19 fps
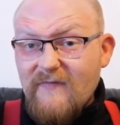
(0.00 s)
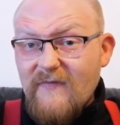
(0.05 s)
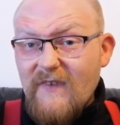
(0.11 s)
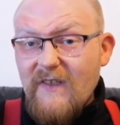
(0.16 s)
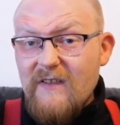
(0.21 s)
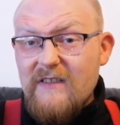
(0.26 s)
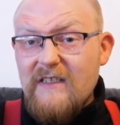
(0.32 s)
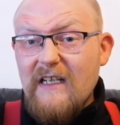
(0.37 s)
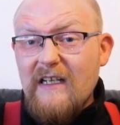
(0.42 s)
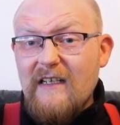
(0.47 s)

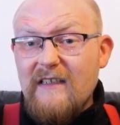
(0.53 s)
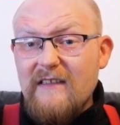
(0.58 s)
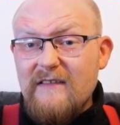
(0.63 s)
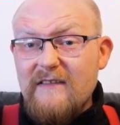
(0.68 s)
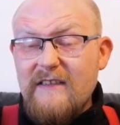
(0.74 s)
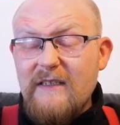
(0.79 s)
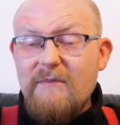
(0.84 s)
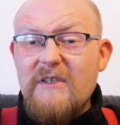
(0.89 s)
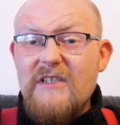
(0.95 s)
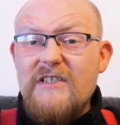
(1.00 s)
no stary,
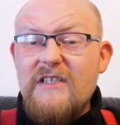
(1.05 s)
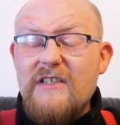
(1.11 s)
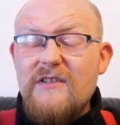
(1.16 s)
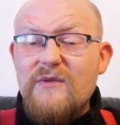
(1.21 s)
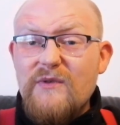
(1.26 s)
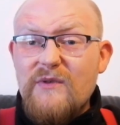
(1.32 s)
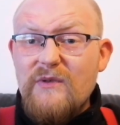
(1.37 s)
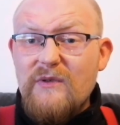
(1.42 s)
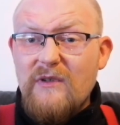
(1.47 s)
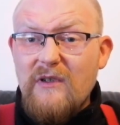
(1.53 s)
nie masz
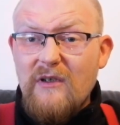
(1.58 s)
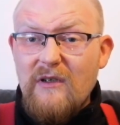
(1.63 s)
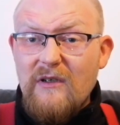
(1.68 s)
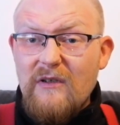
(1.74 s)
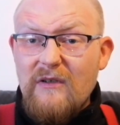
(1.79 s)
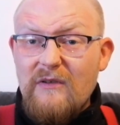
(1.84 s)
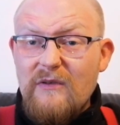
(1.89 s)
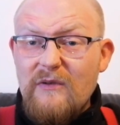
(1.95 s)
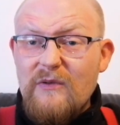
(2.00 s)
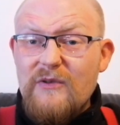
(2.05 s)
szacunku
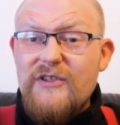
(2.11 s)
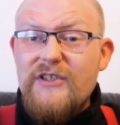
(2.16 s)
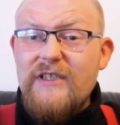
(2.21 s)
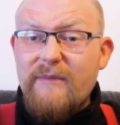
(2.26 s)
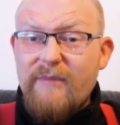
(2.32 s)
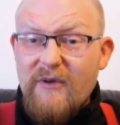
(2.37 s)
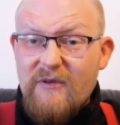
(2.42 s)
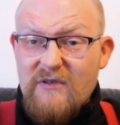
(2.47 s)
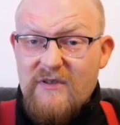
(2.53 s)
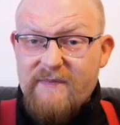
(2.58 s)
do ludzi
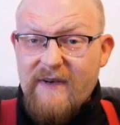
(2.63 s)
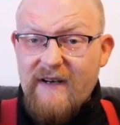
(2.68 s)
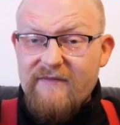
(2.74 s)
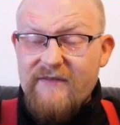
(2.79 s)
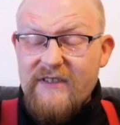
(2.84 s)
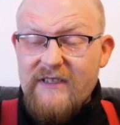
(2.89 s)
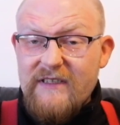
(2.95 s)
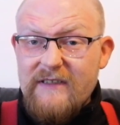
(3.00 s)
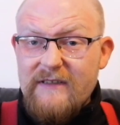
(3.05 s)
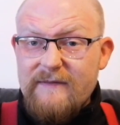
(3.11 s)

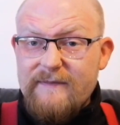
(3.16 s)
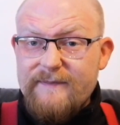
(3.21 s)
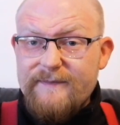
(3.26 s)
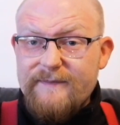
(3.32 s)
niepełnosprawnych.